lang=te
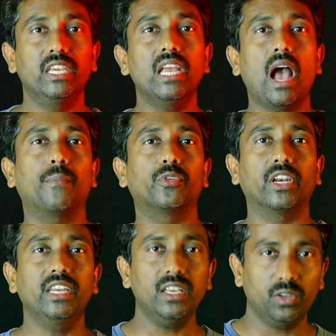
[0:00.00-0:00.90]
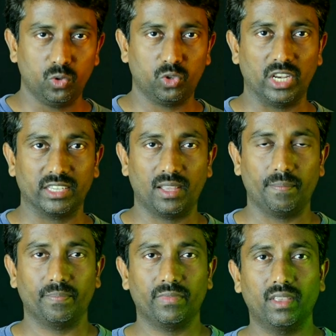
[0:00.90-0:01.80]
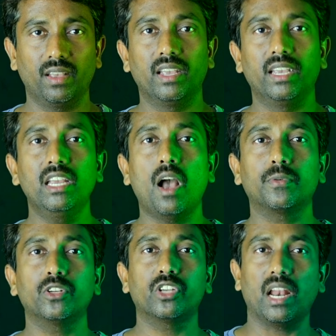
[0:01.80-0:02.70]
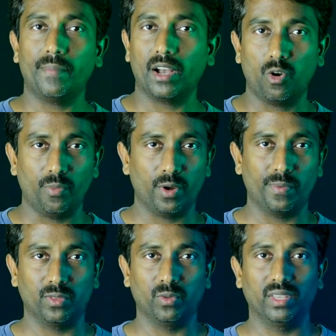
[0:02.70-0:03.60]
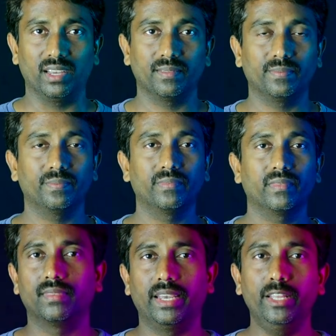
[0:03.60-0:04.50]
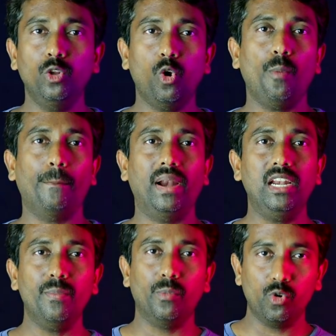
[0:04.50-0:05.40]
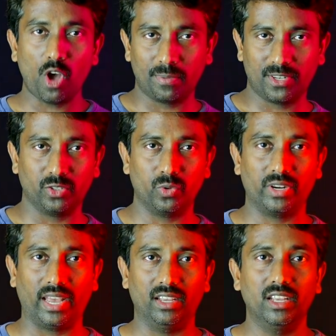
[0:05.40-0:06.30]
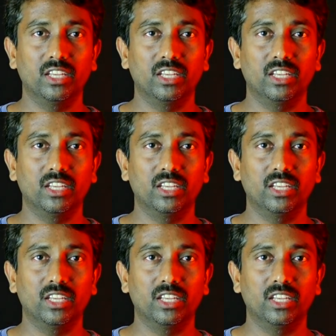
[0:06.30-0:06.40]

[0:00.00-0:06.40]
ఈ ఆప్షన్ని యూజ్ చేస్తాం ఈ ఆప్షన్ చాలా బాగా ఉపయోగపడుతుంది ఇందులో మళ్ళీ మూడు ఆప్షన్స్ ఉంటాయి